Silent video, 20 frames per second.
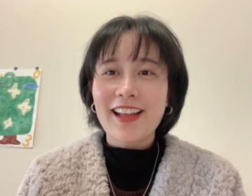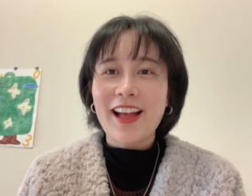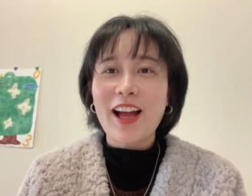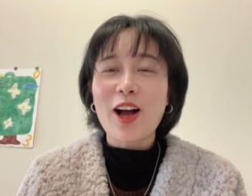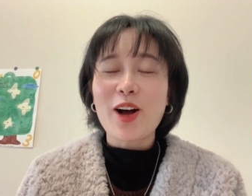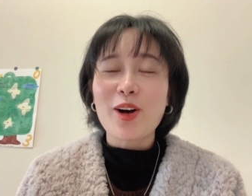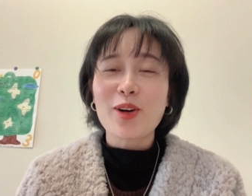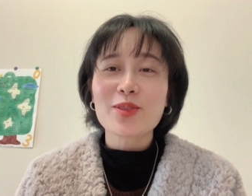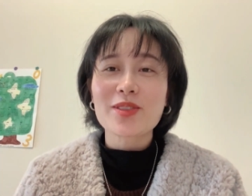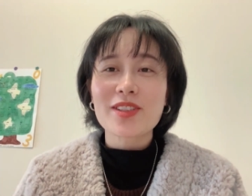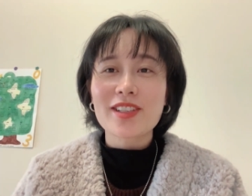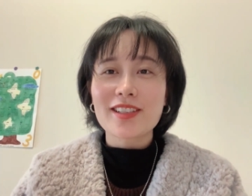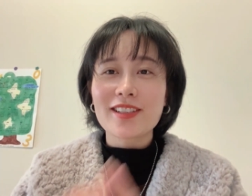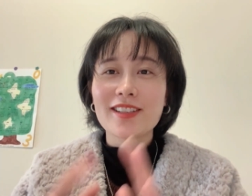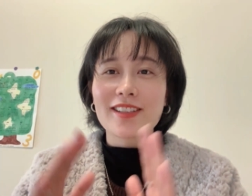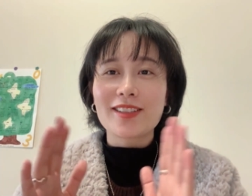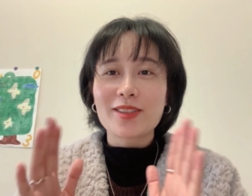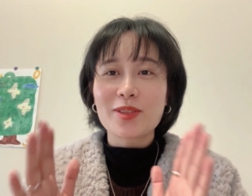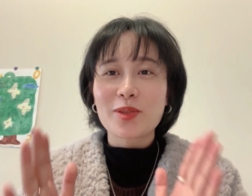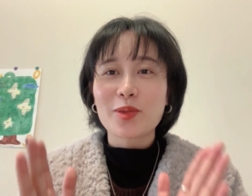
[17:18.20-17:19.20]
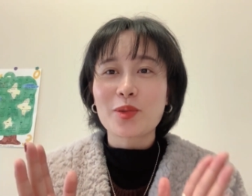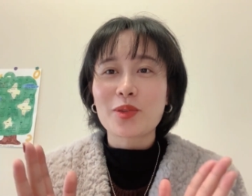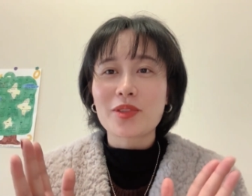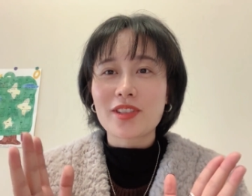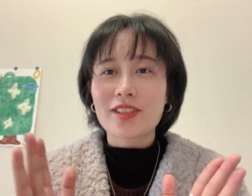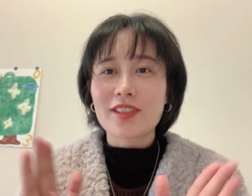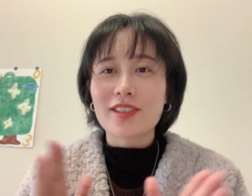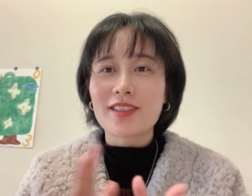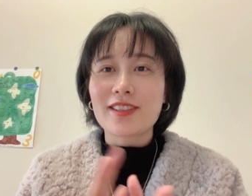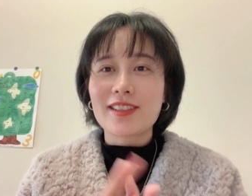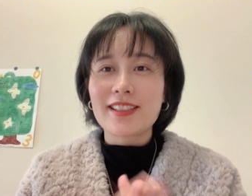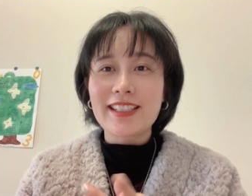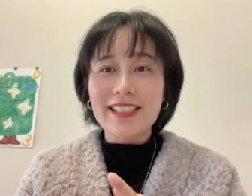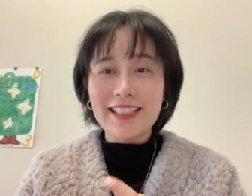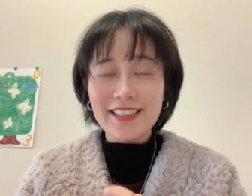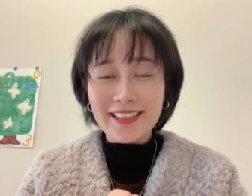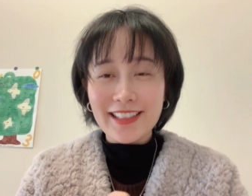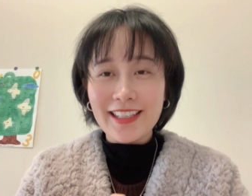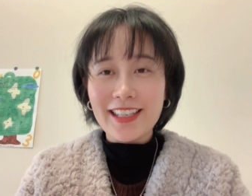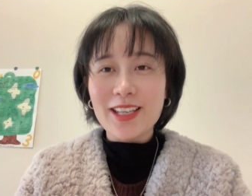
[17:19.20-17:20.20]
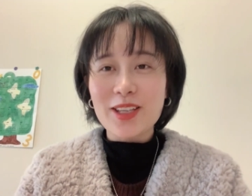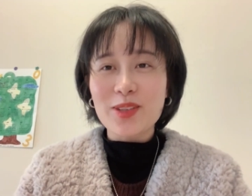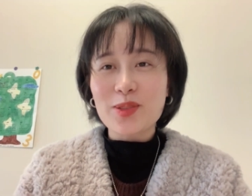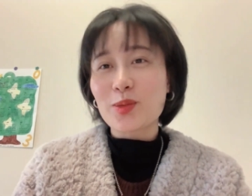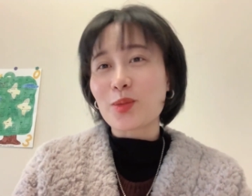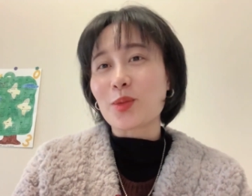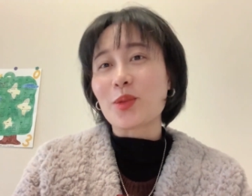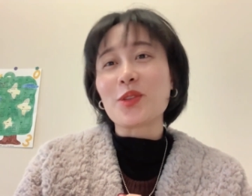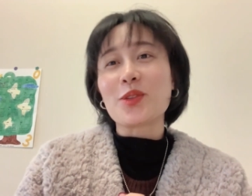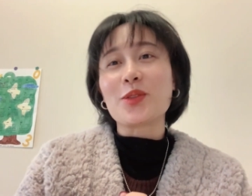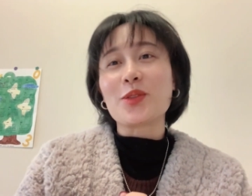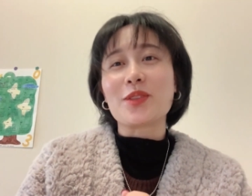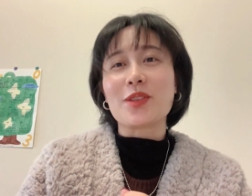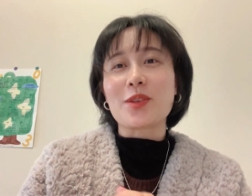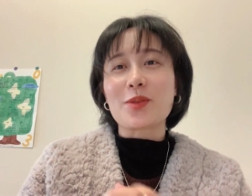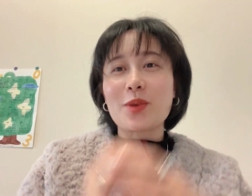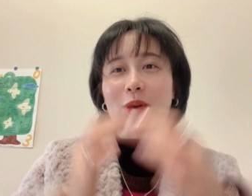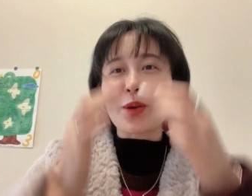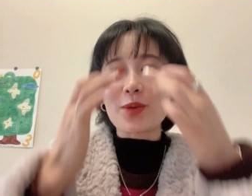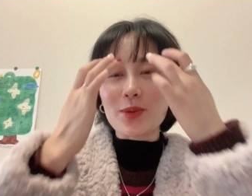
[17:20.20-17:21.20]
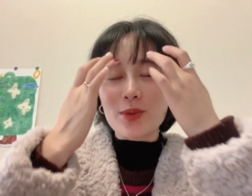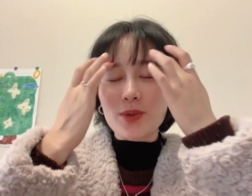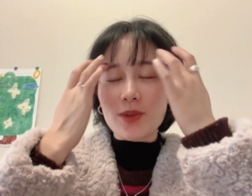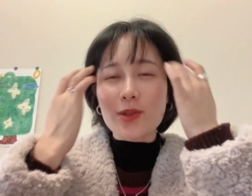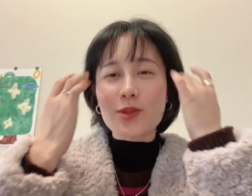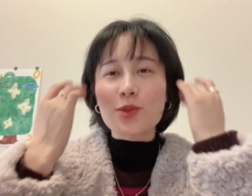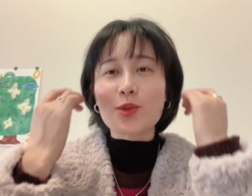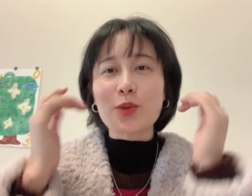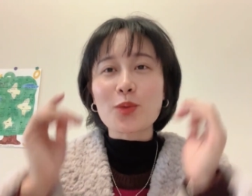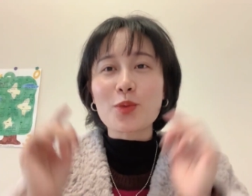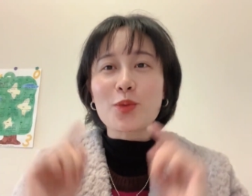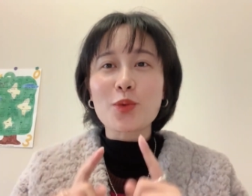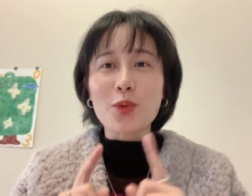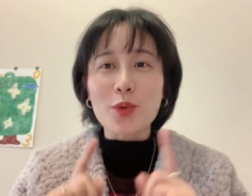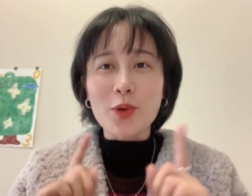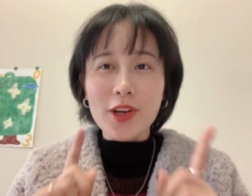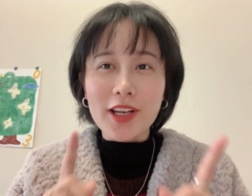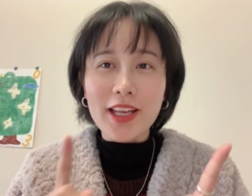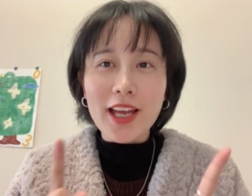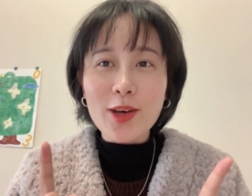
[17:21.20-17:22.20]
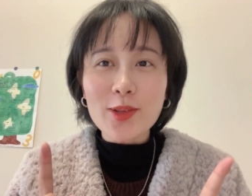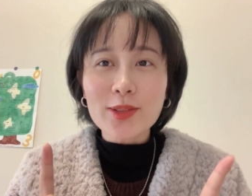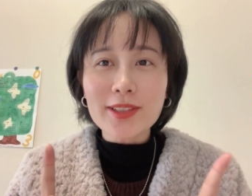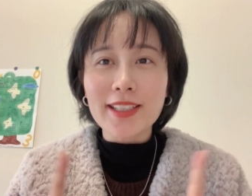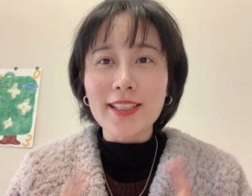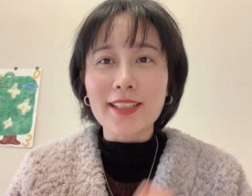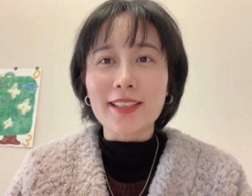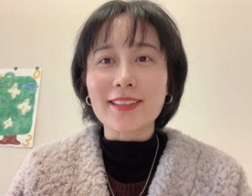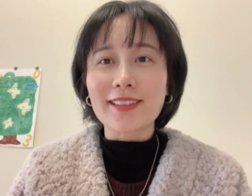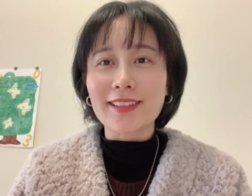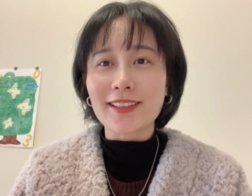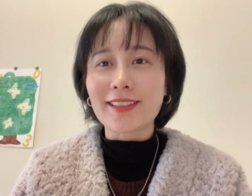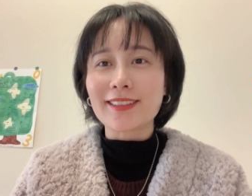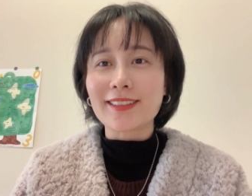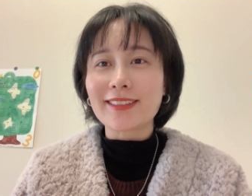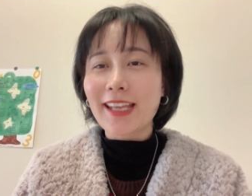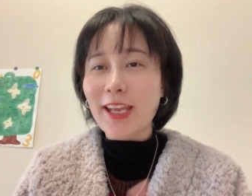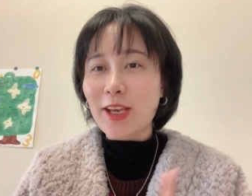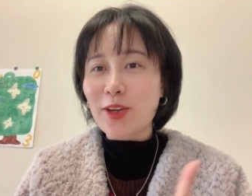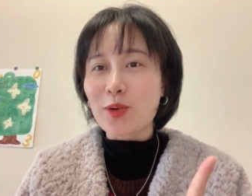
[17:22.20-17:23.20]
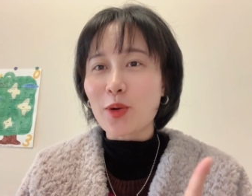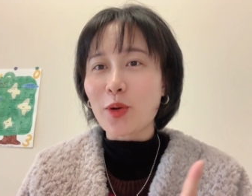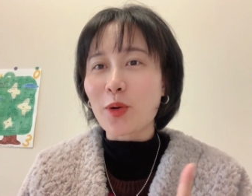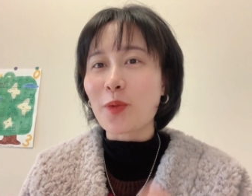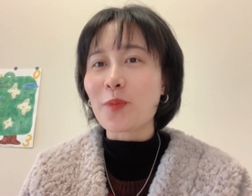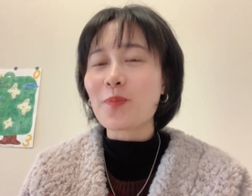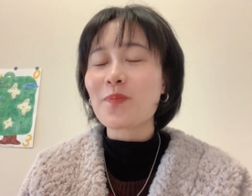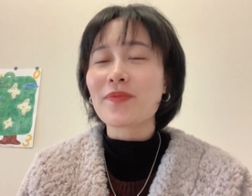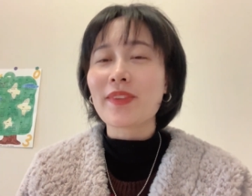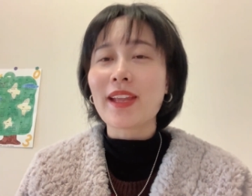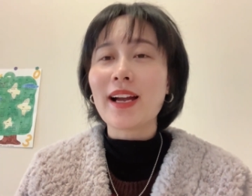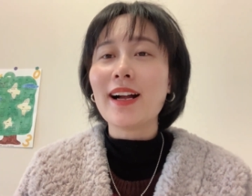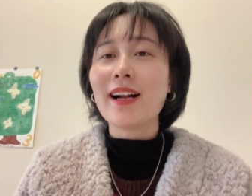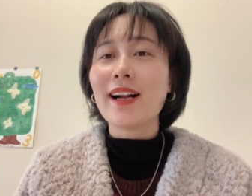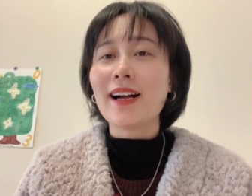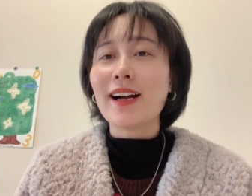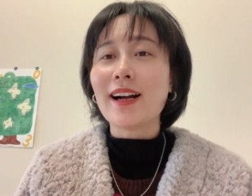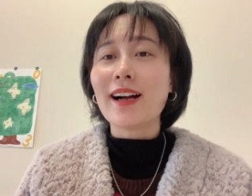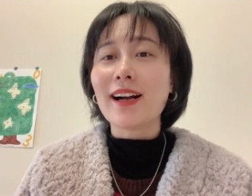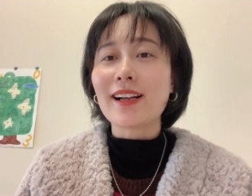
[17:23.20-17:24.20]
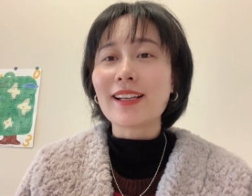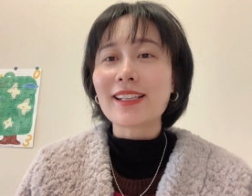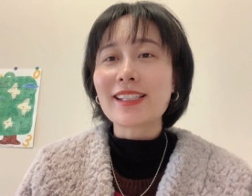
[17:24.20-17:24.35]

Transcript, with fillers: 好，这就是今天所有的关于中国高铁的内容啊！